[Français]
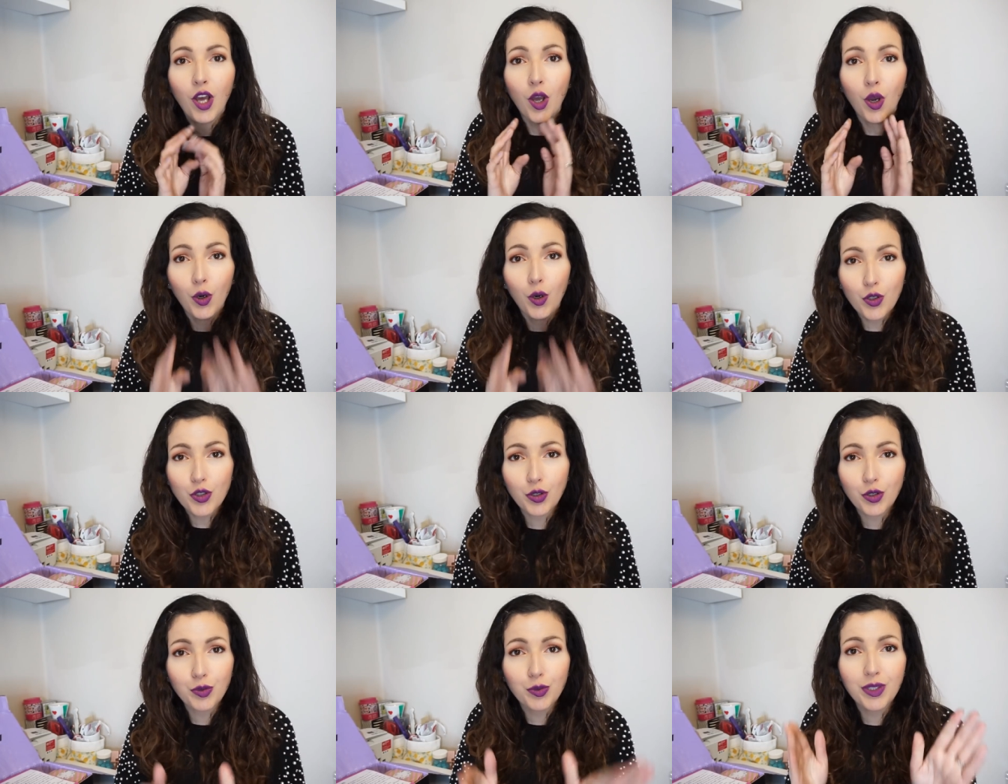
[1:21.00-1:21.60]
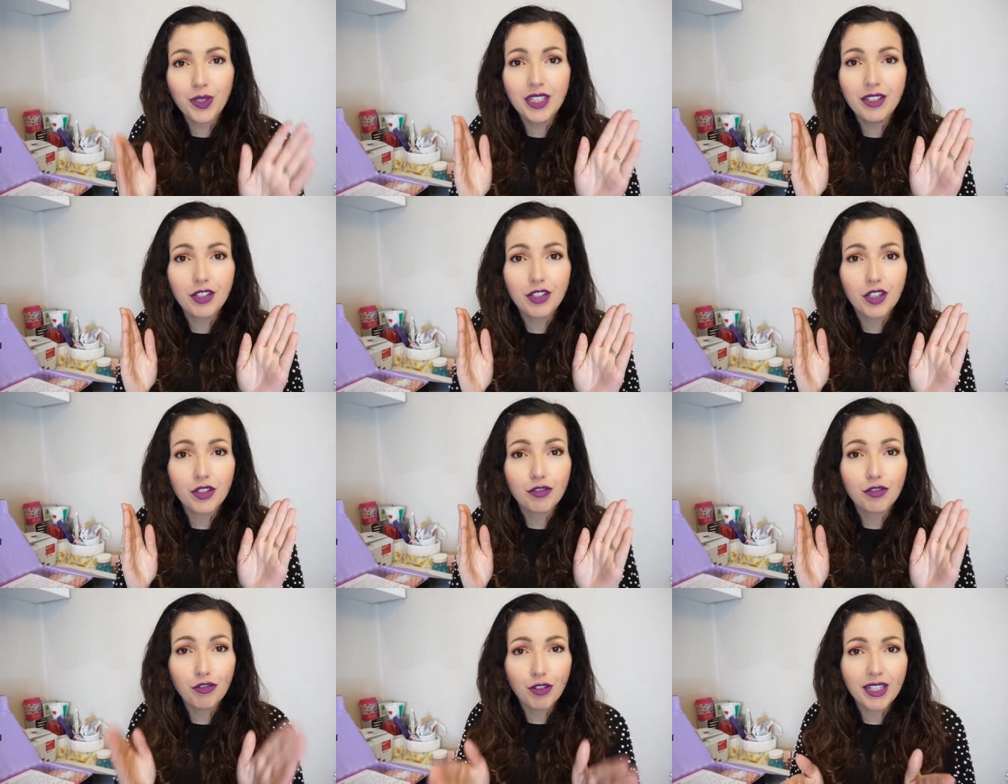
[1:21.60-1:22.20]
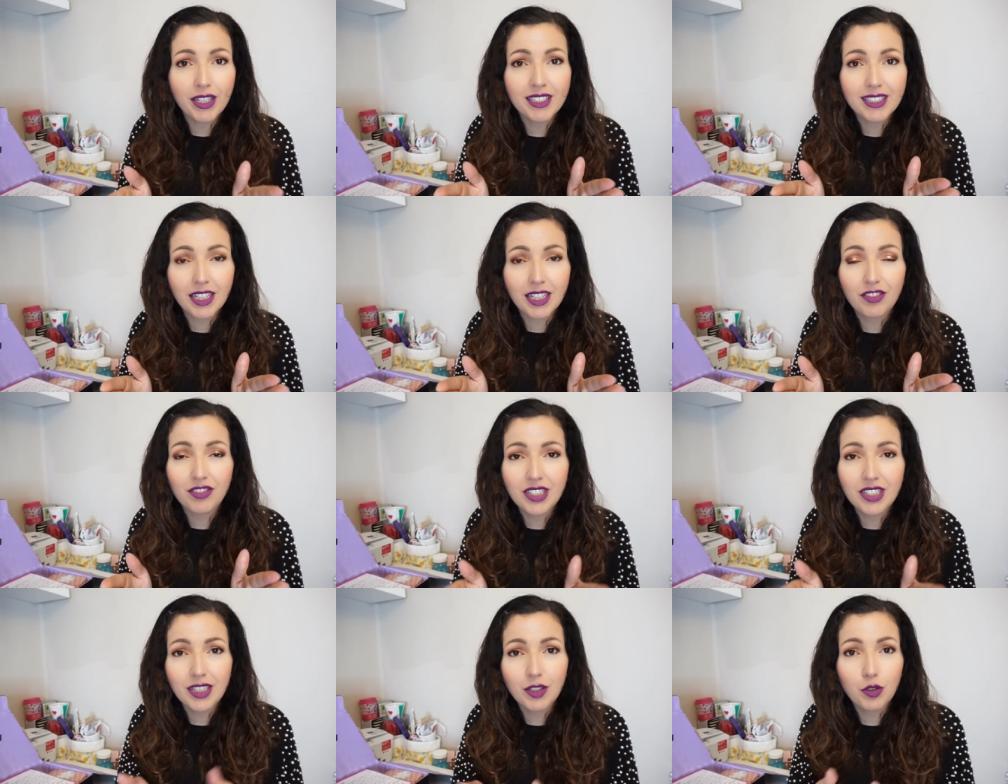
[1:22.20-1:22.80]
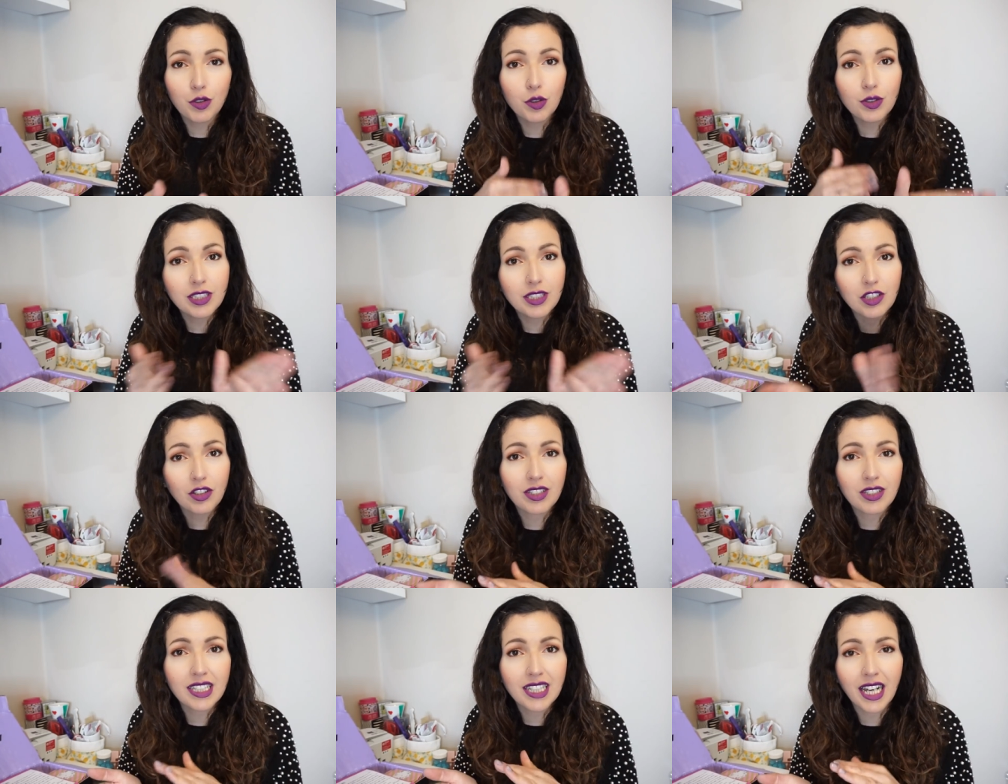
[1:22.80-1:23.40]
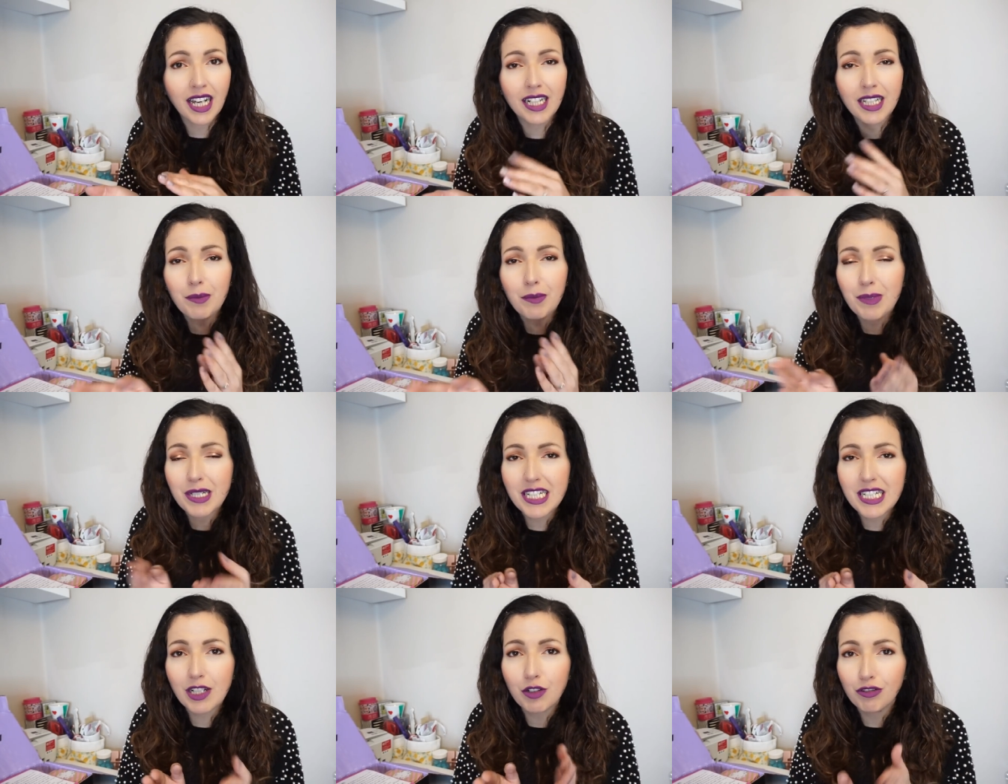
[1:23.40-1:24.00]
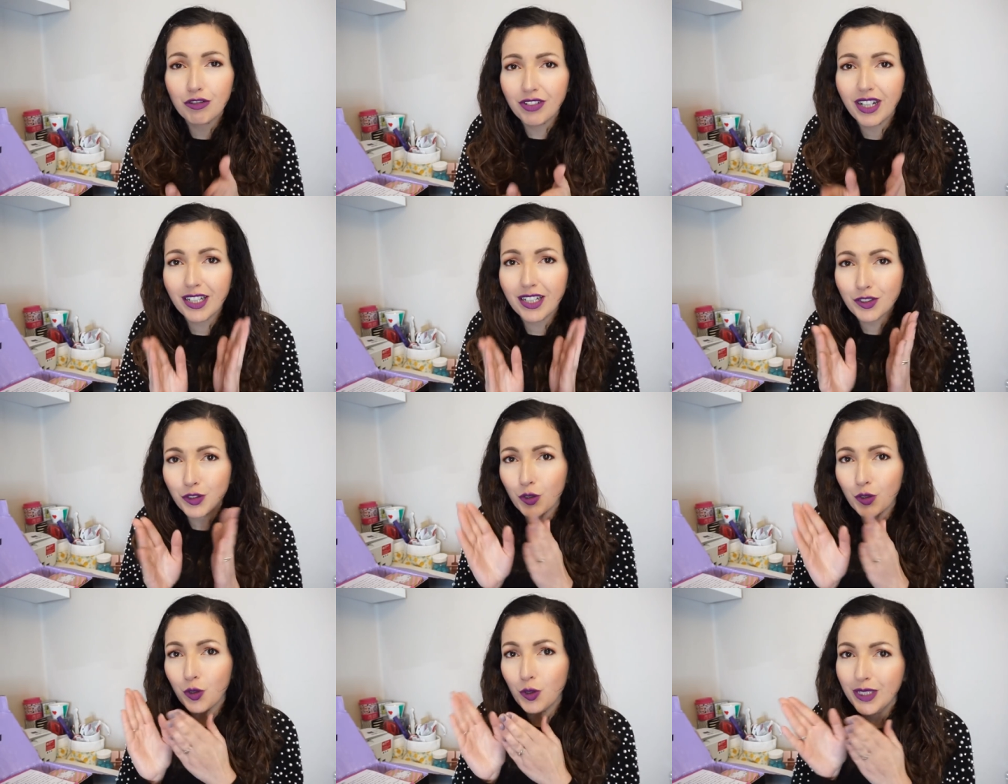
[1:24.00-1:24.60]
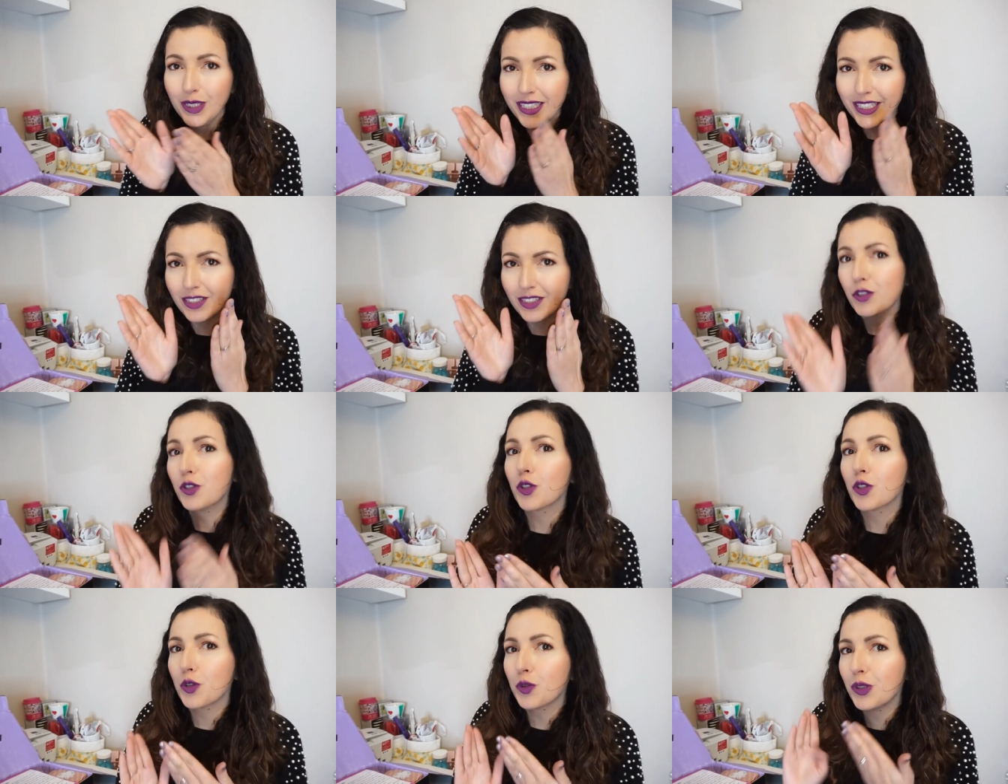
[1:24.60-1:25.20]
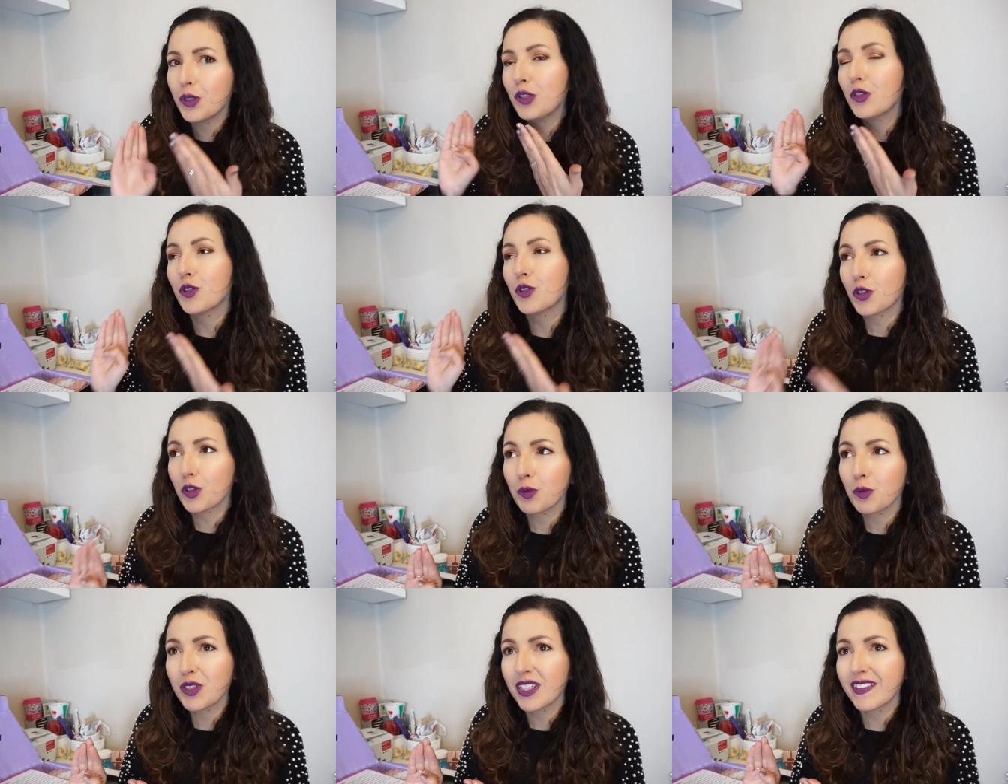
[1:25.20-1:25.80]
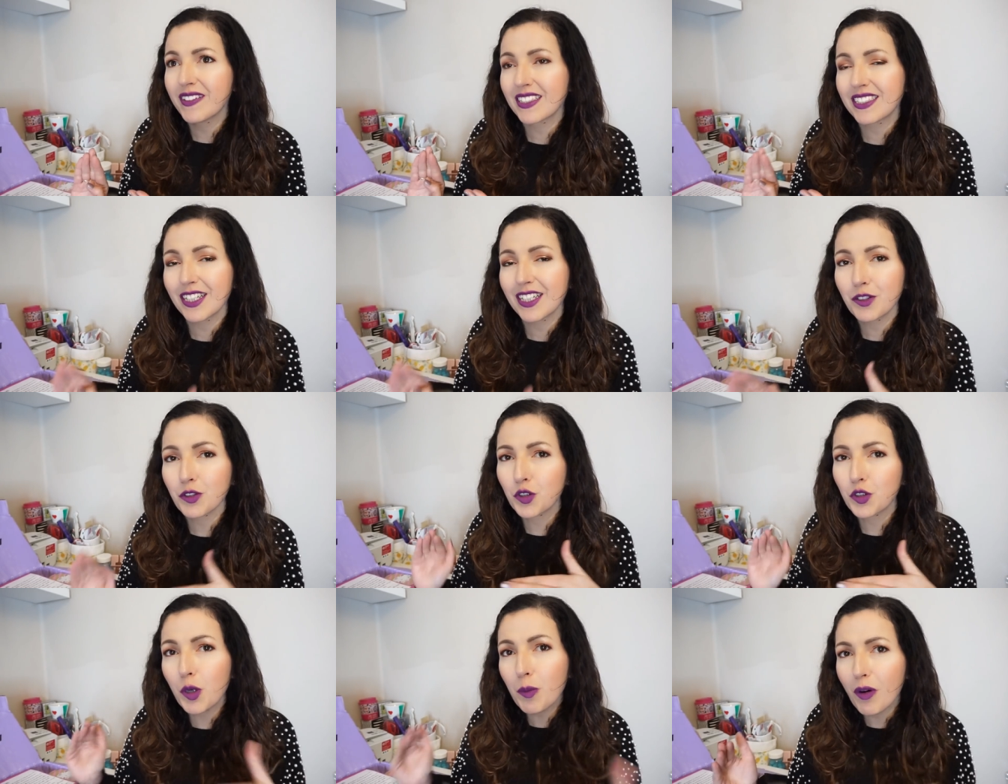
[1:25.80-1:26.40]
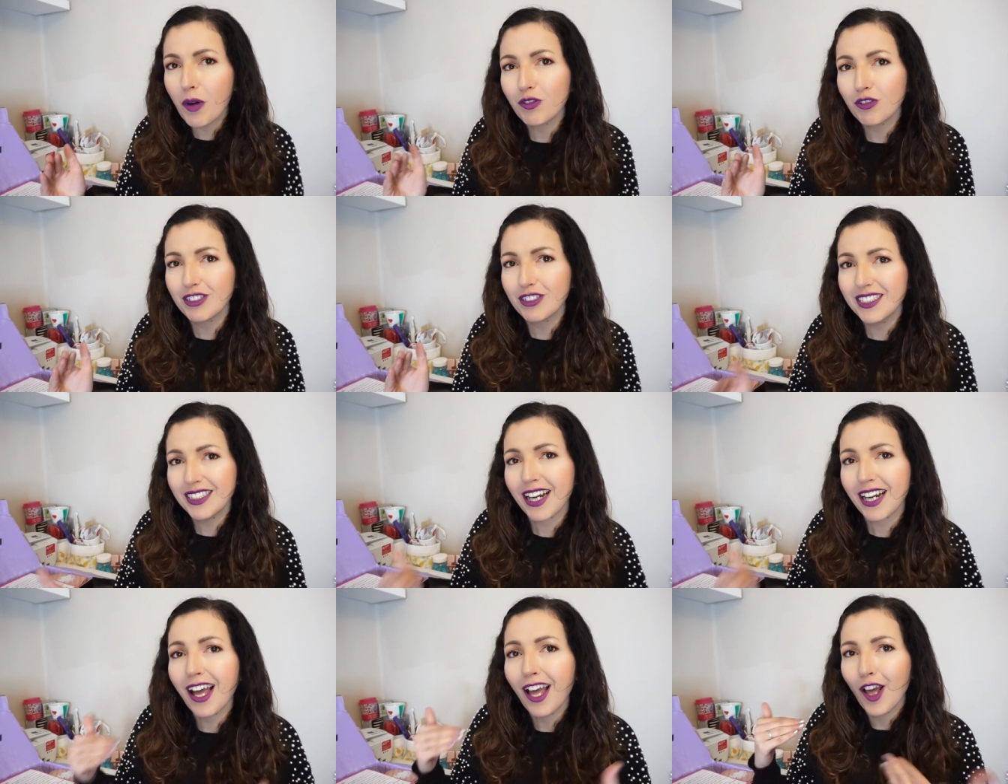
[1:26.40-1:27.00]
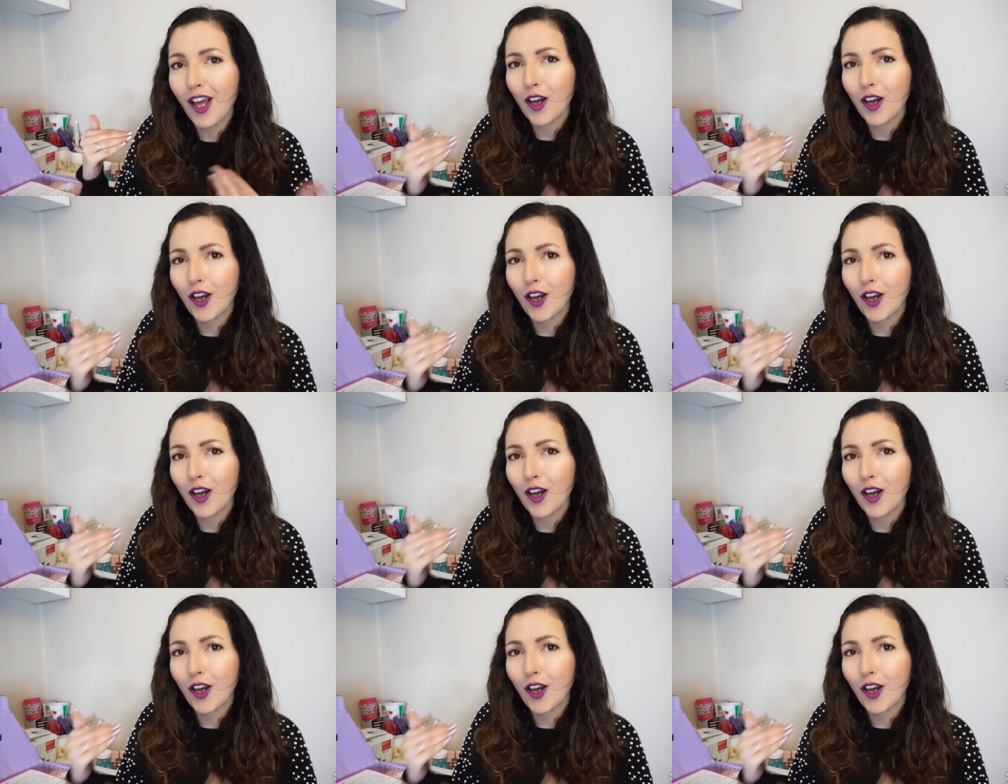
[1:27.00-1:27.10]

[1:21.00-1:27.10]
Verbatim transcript: aujourd'hui vous voyez cette vidéo c'est en décalé mais je l'ai ouvert ce colis aujourd'hui le jour de mon anniversaire donc comment vous dire